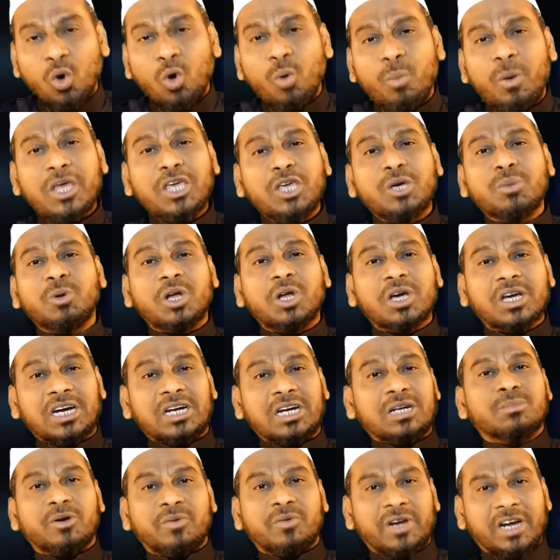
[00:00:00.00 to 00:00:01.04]
உபையிபுனு
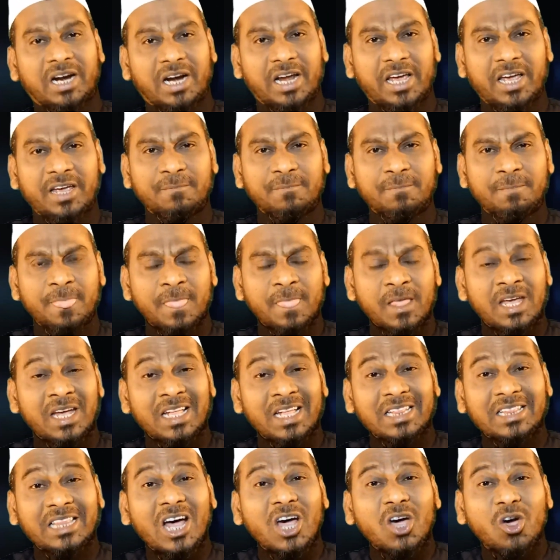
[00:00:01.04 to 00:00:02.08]
காபவர்களே
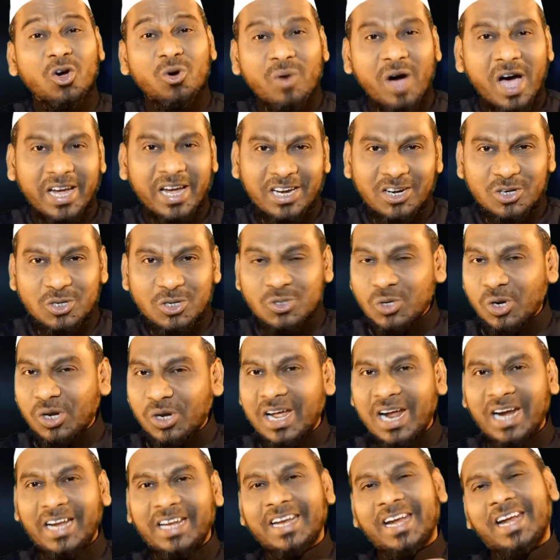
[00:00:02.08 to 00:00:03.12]
தக்குவா என்று
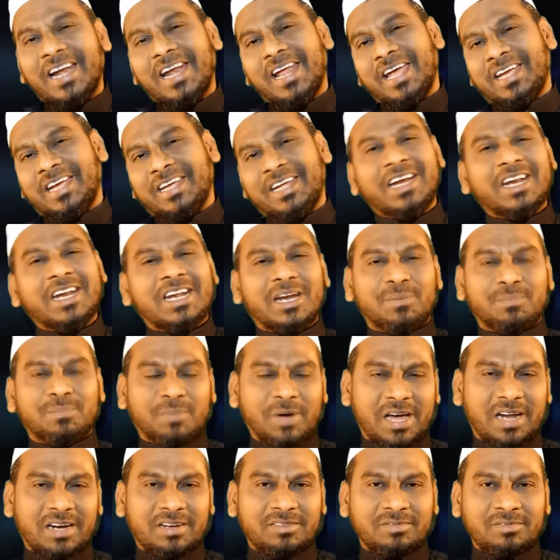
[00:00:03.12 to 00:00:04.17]
சொன்னால் என்ன என்று
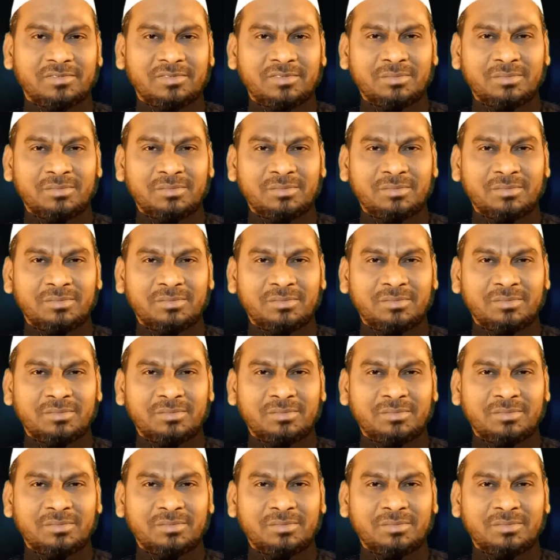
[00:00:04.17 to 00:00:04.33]
கேட்பார்